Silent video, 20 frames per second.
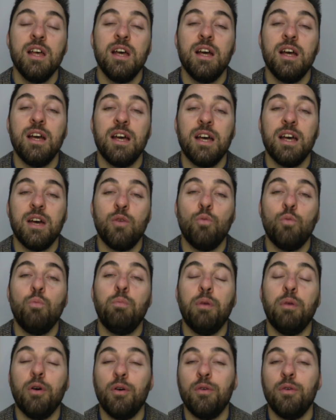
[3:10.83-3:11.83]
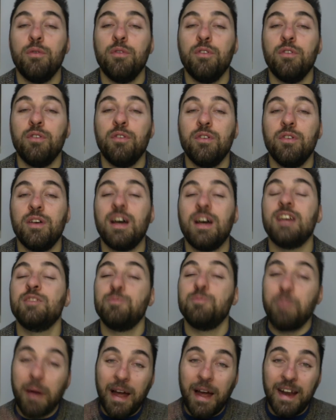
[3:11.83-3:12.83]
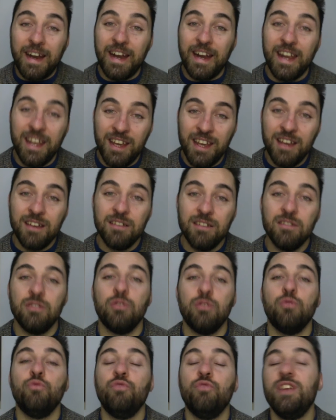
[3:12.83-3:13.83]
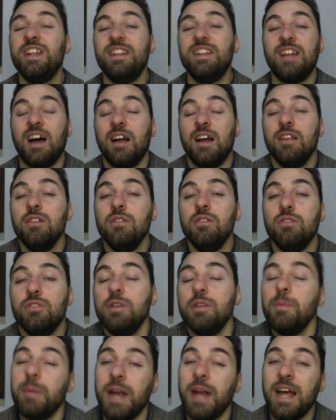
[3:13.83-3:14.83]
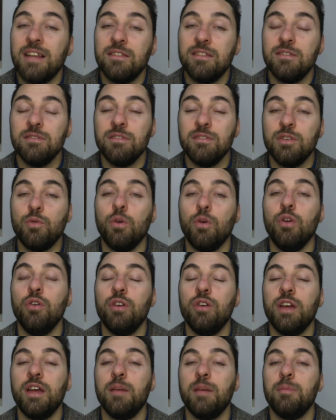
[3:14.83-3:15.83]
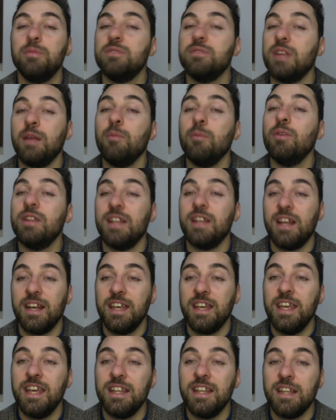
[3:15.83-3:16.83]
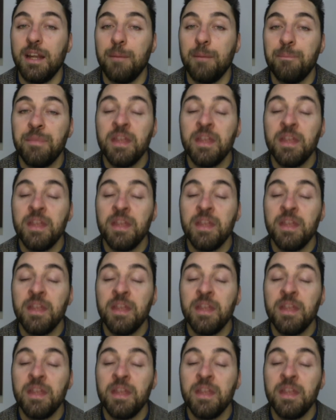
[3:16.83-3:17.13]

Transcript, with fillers: un po' a spanne un ventaglio di prezzo di quello che potremo andare a chiedere.